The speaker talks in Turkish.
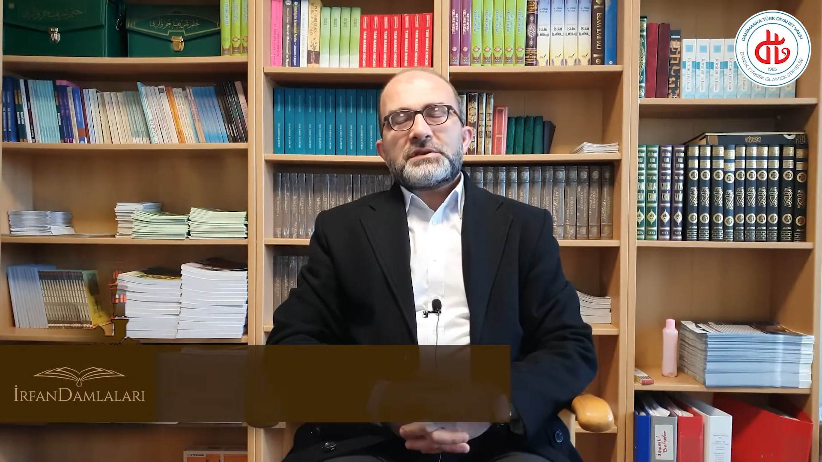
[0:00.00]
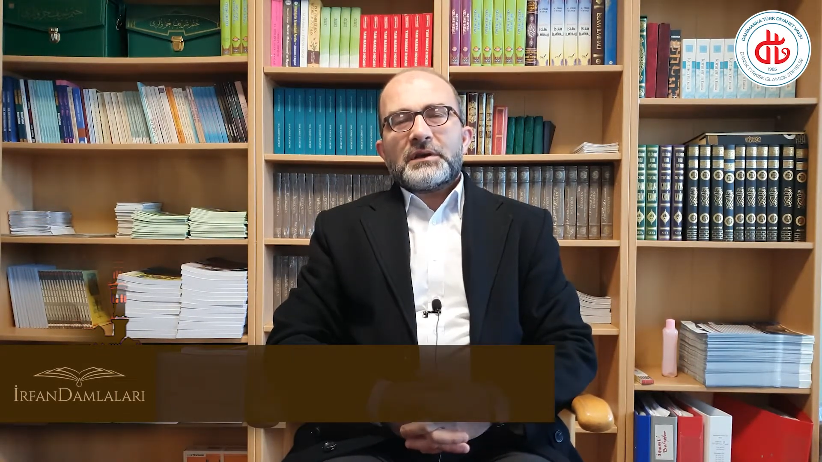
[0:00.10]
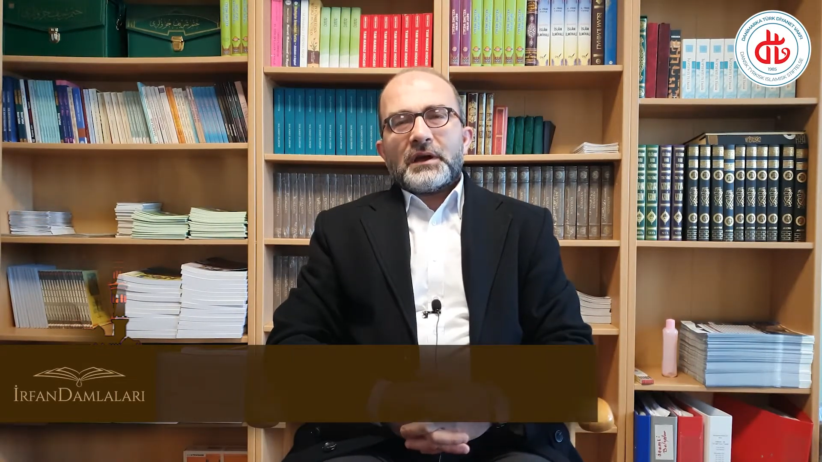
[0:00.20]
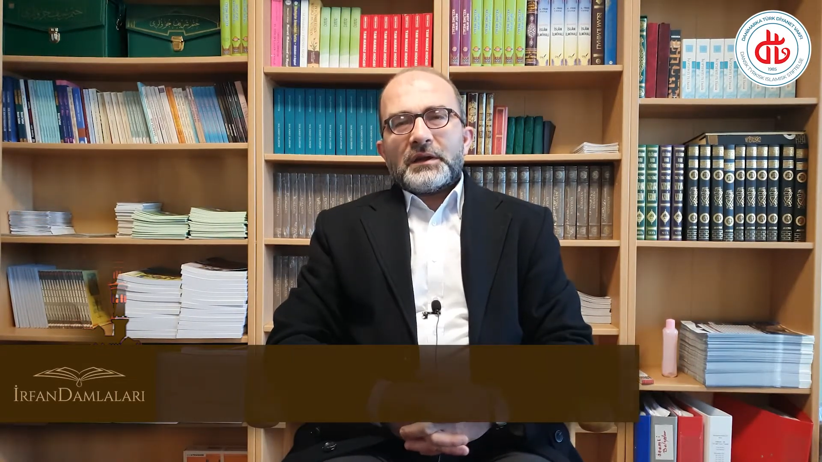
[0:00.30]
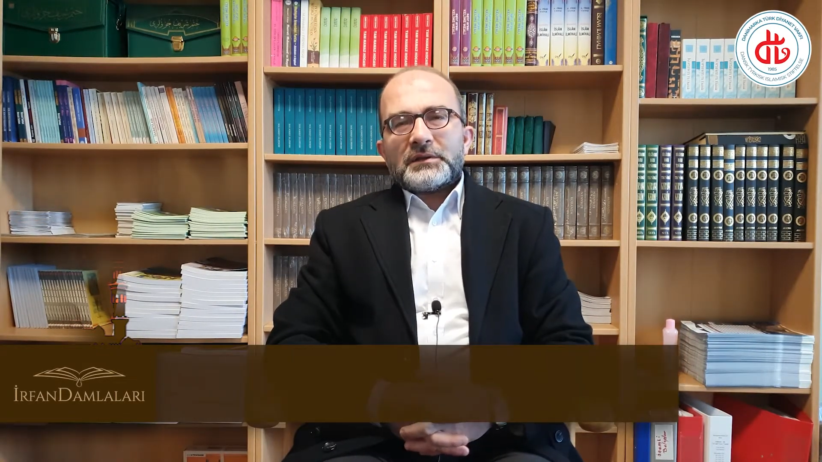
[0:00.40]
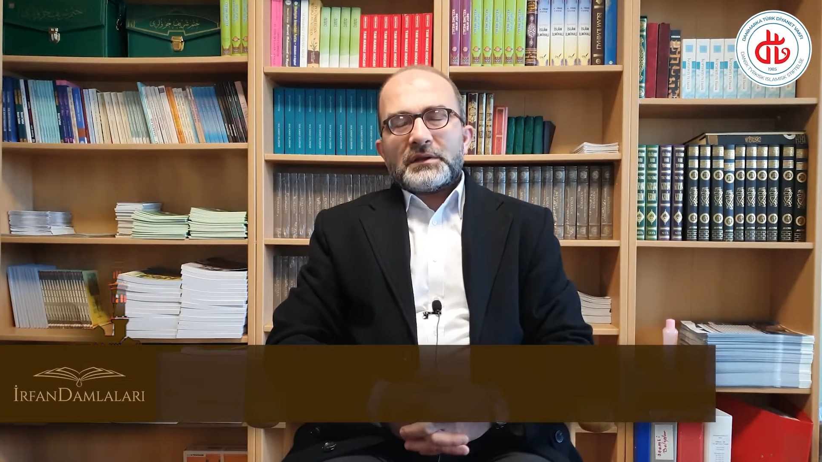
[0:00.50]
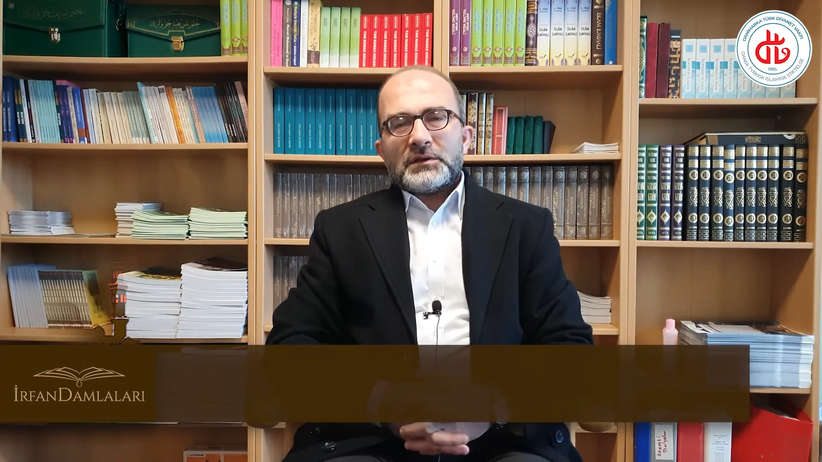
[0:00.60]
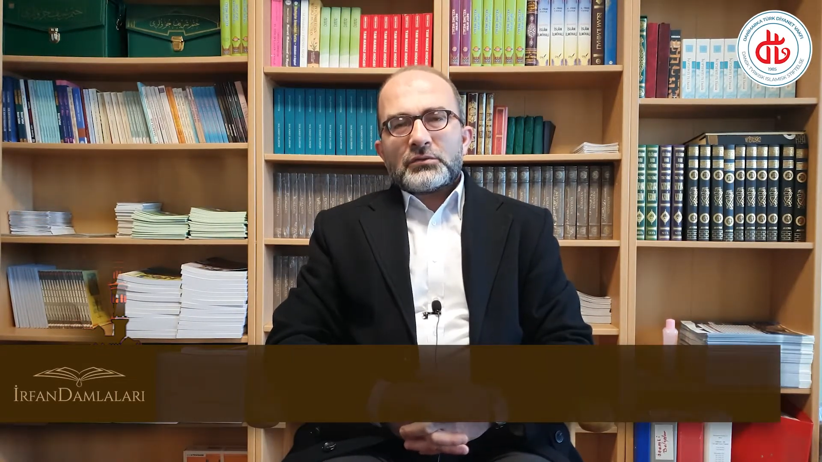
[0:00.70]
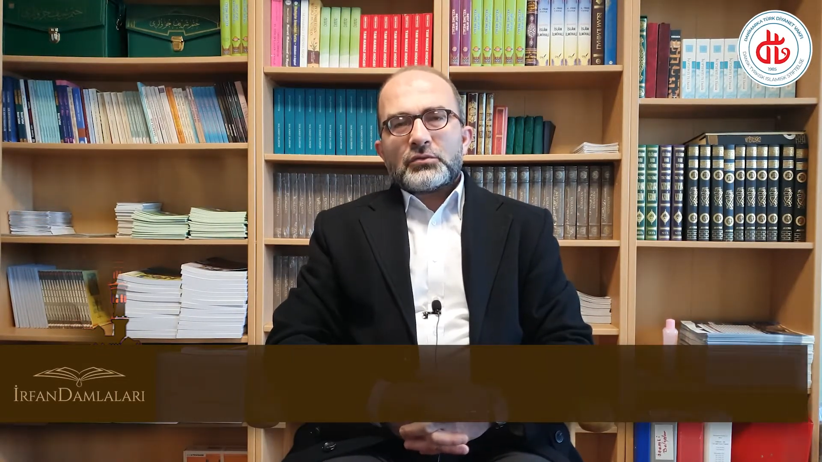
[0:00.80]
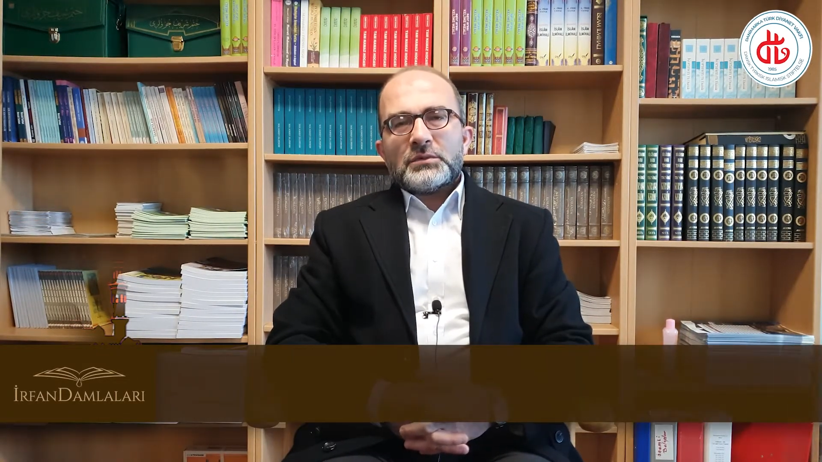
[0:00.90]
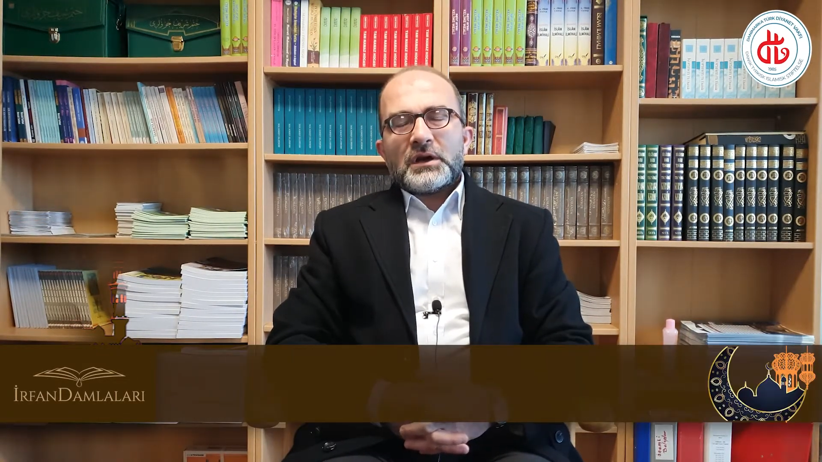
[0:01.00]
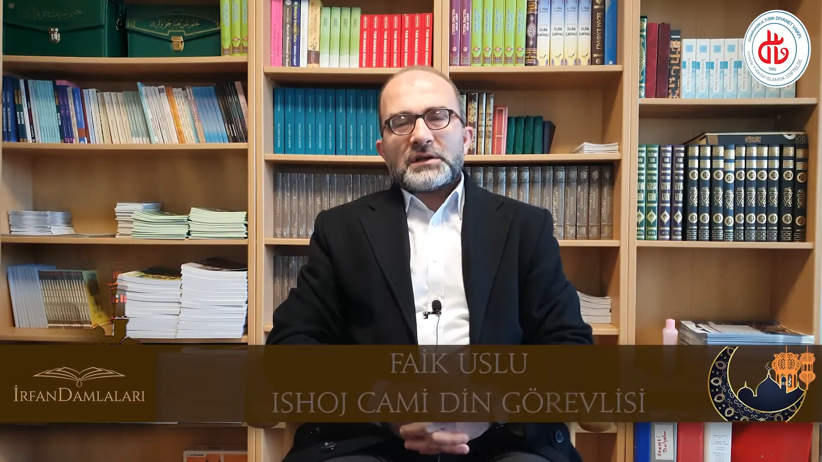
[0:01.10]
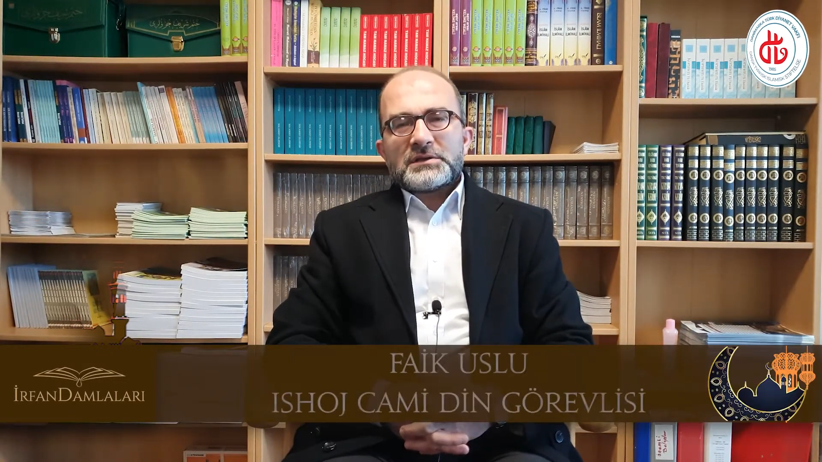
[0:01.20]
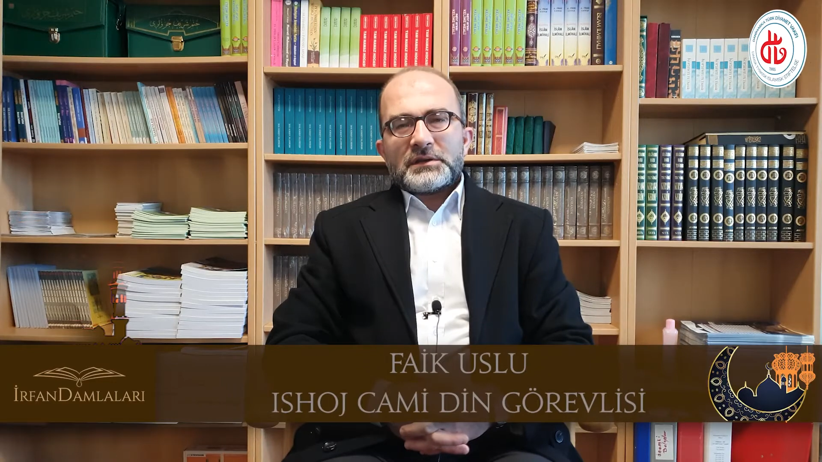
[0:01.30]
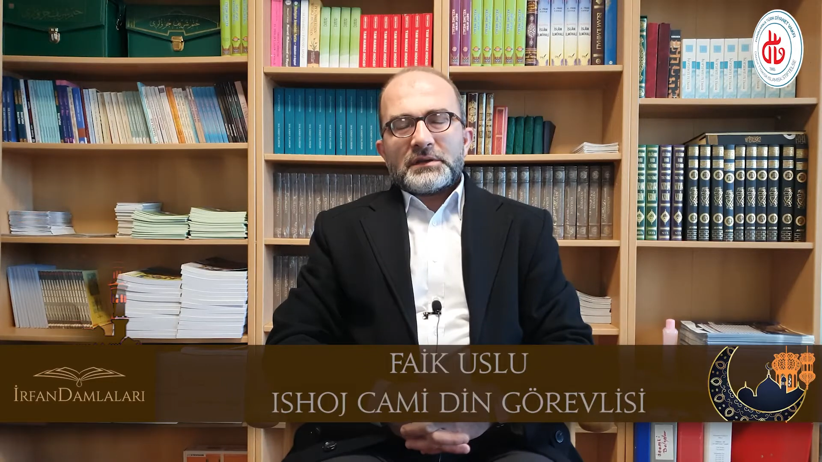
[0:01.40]
Celaleddin Rumi
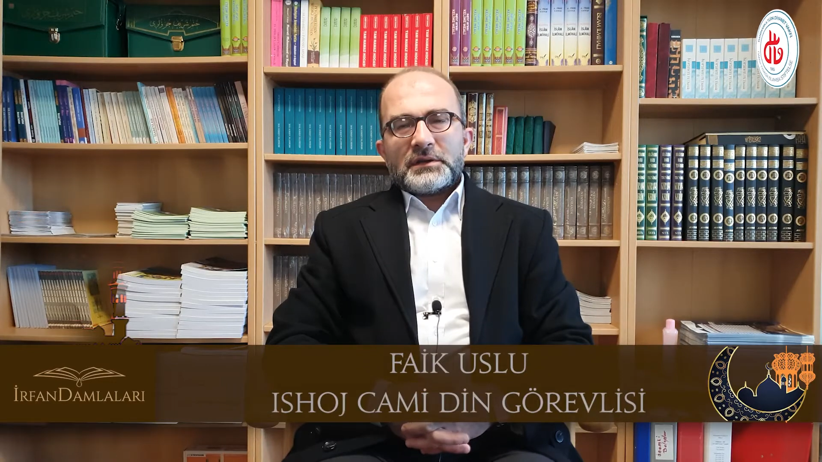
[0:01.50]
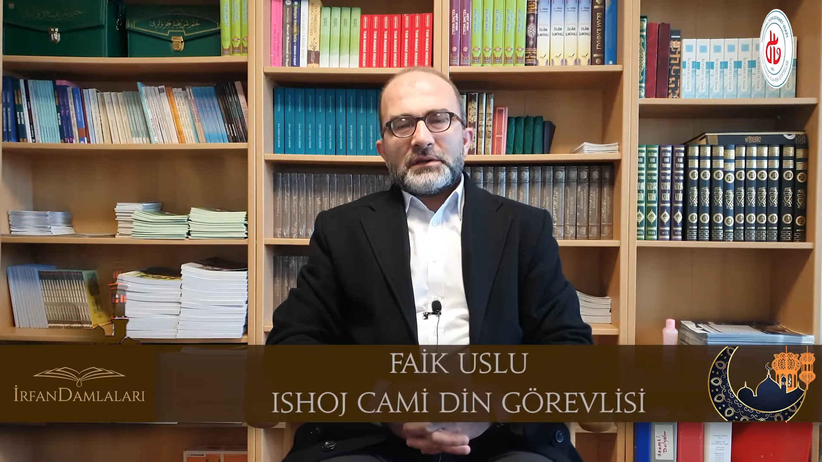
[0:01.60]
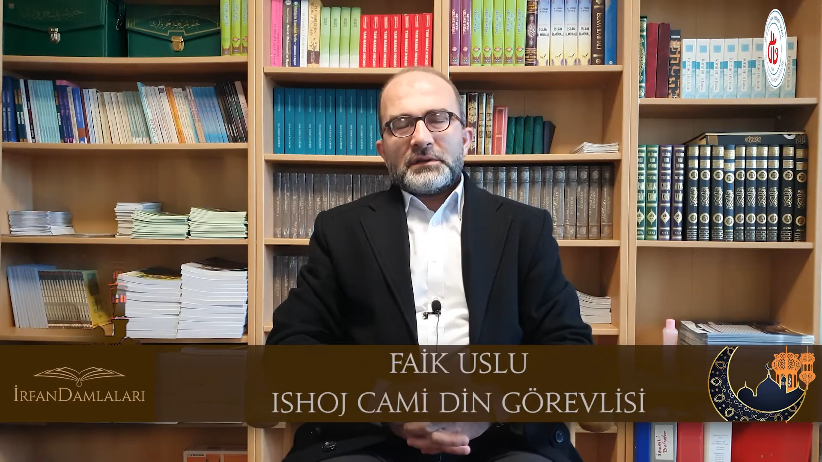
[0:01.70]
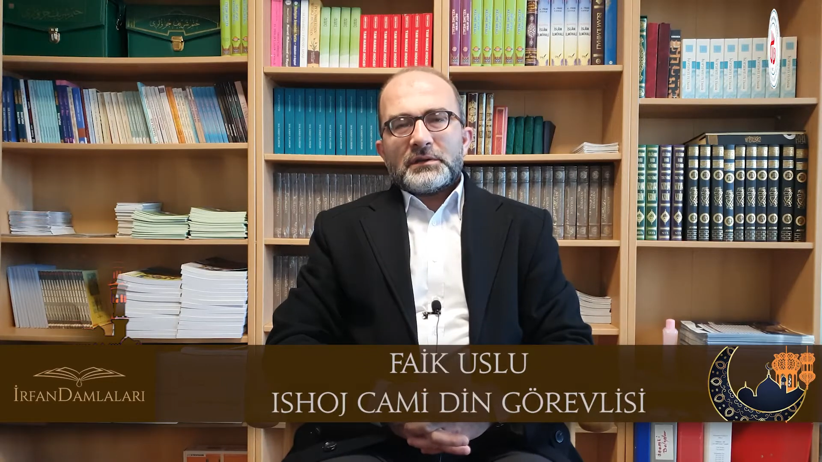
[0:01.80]
Hazretleri